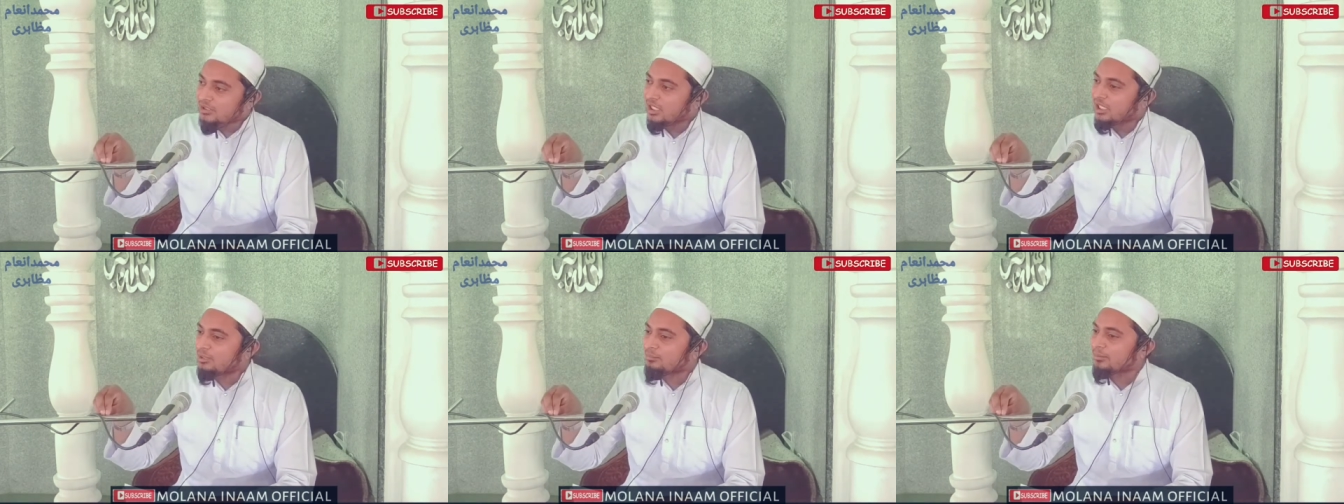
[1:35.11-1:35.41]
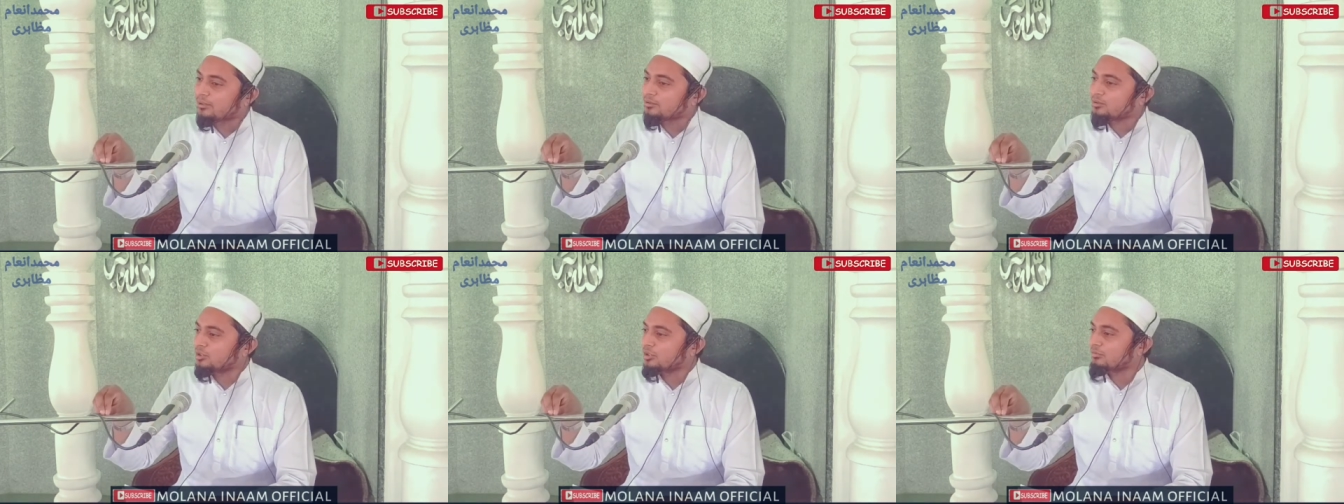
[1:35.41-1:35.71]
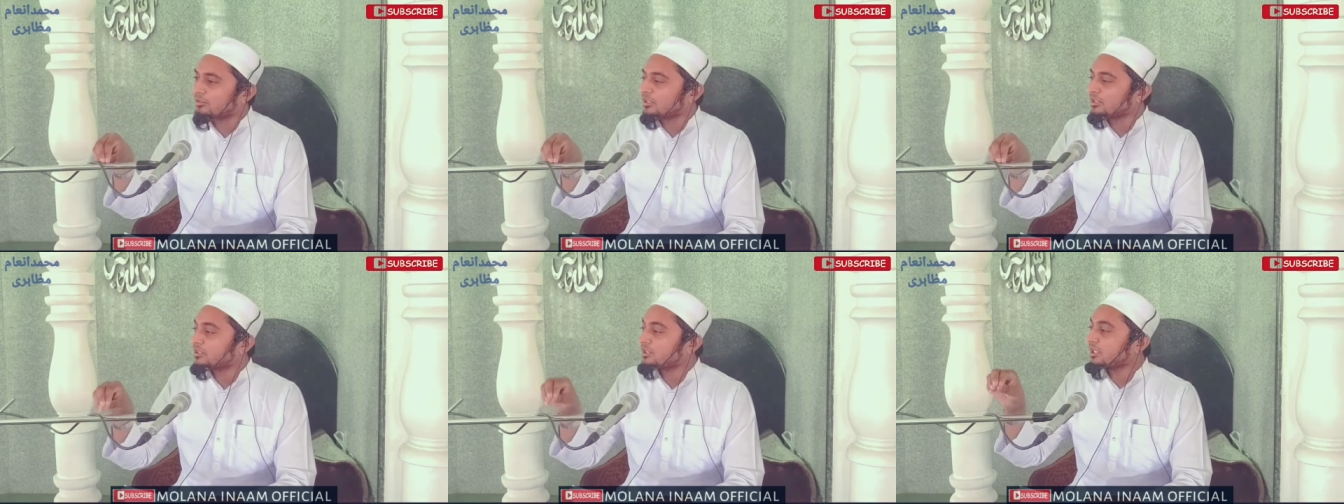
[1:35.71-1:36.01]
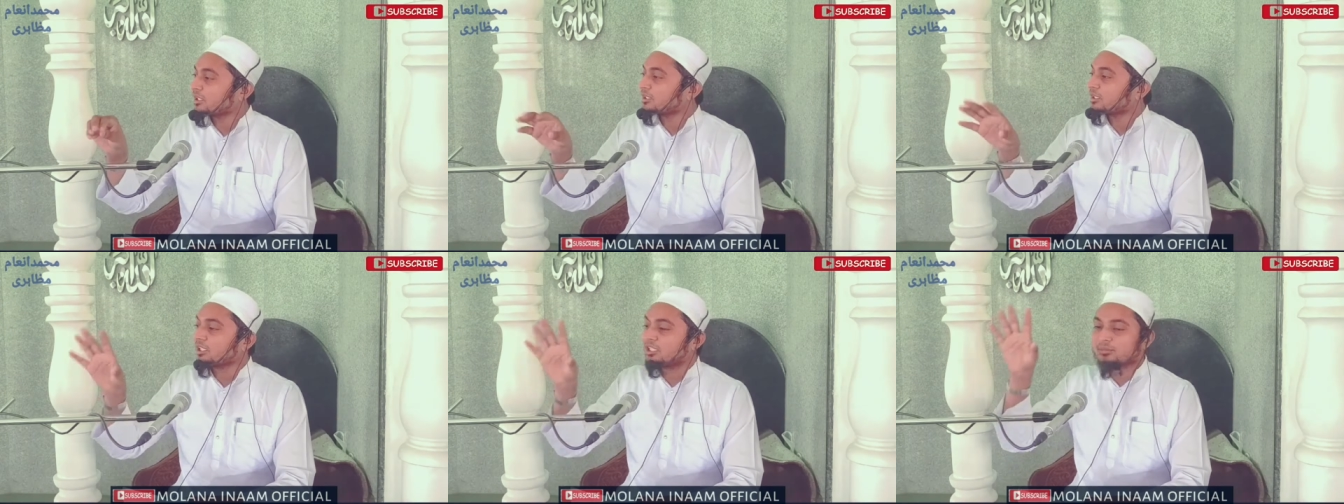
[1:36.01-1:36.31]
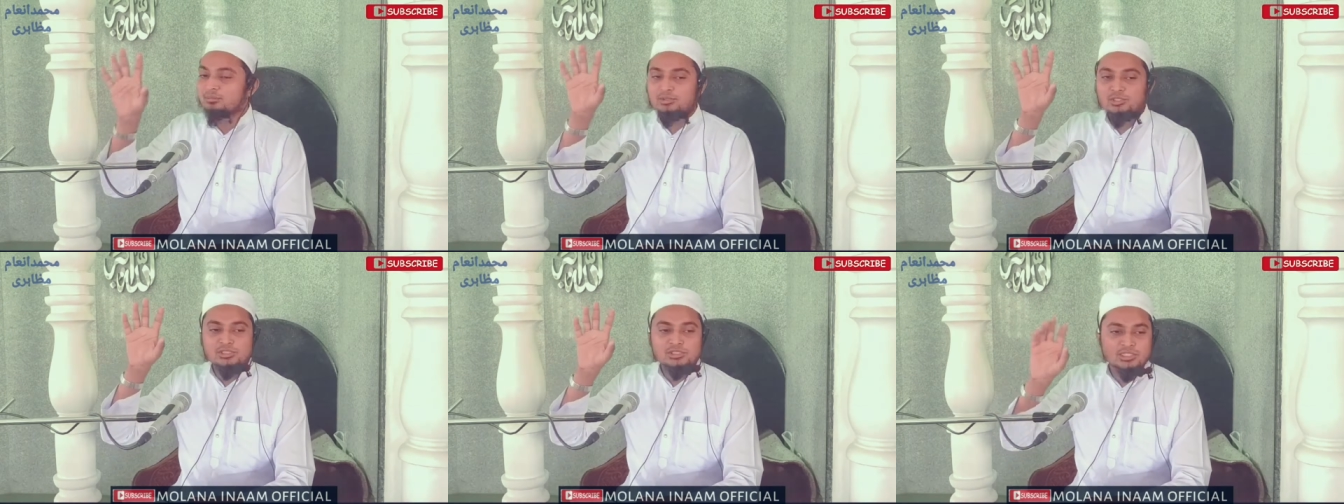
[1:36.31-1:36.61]
चार बातों की वजह से अल्लाह
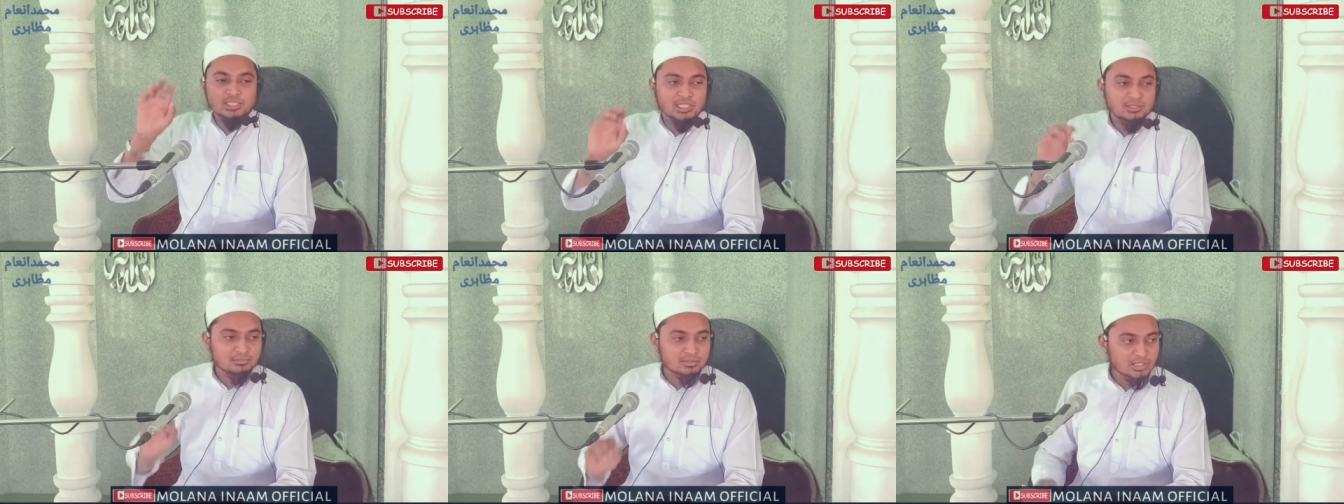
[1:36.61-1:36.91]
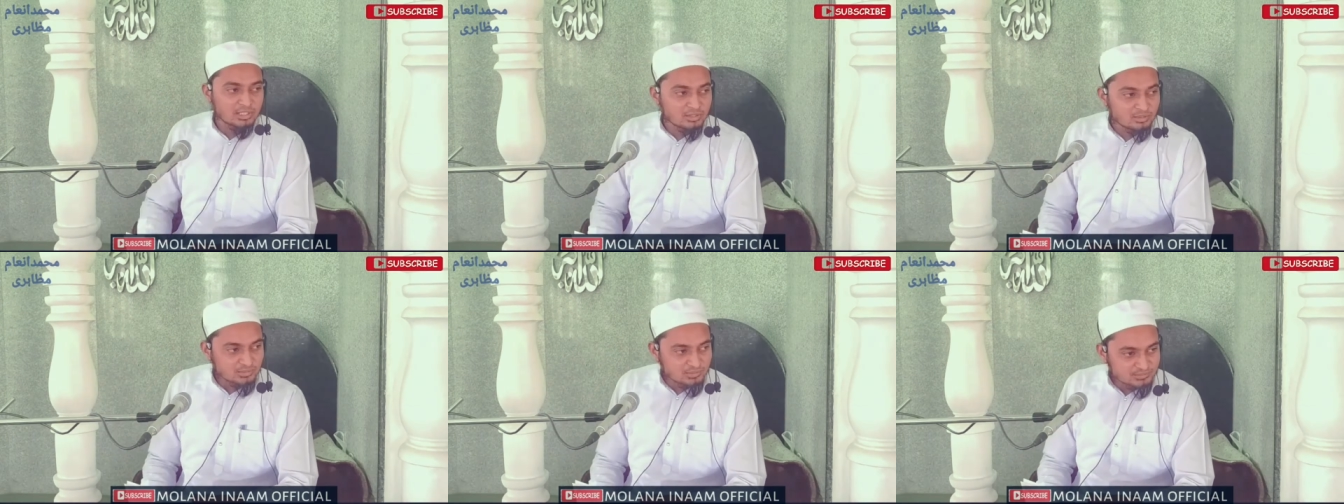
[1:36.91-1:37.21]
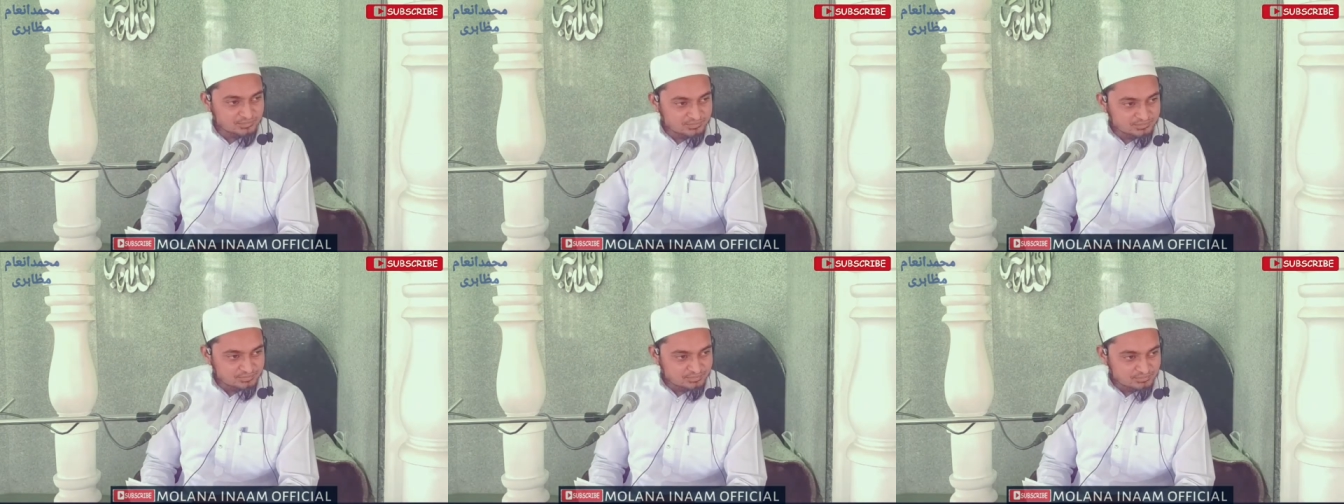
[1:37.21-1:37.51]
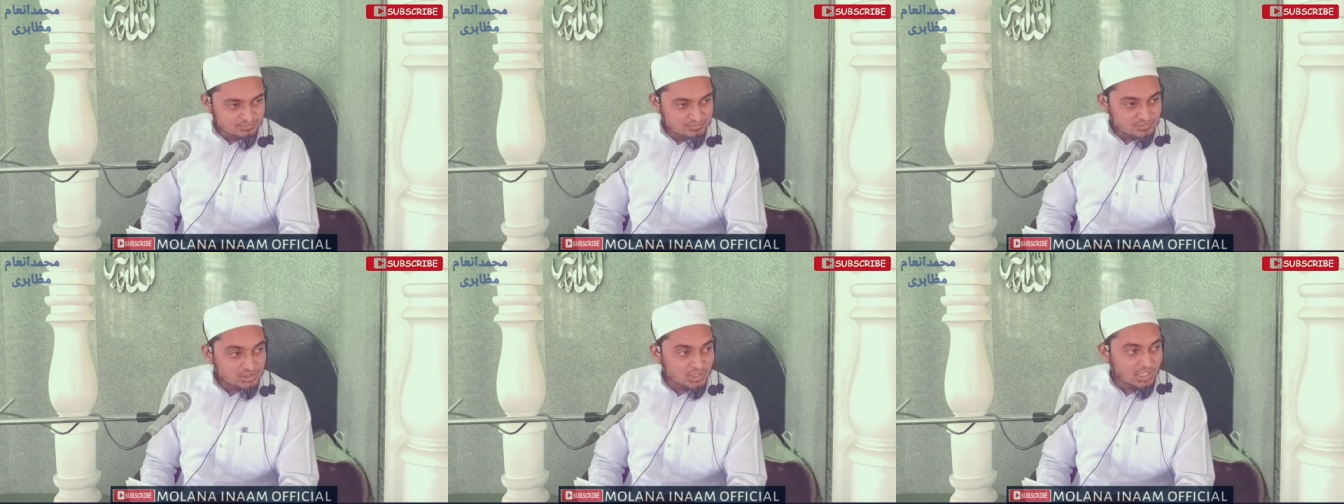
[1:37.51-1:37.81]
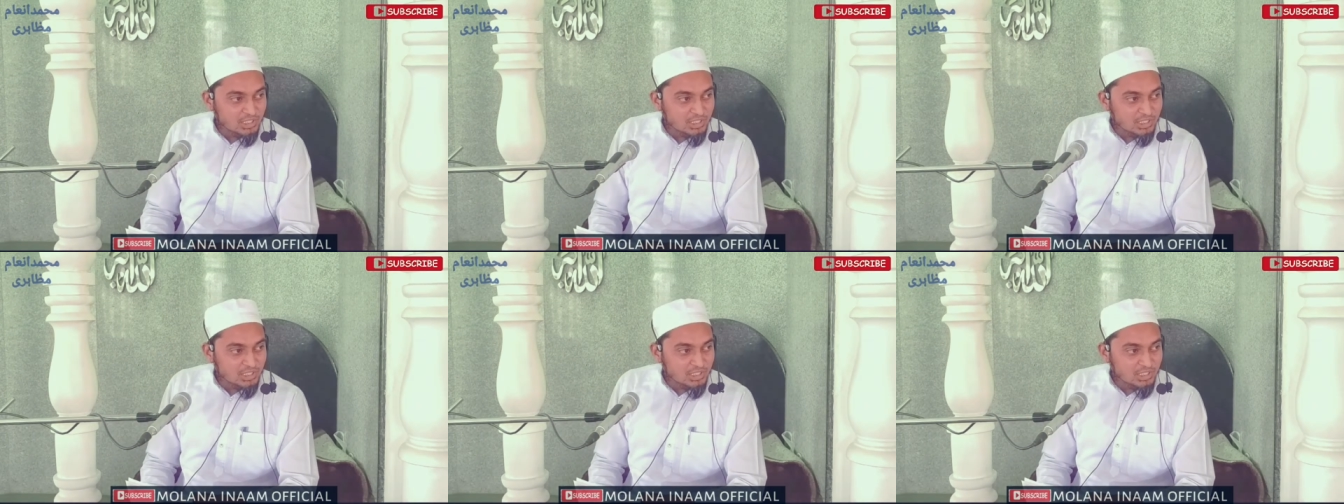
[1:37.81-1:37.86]
ने मुझे सलाम कहा हो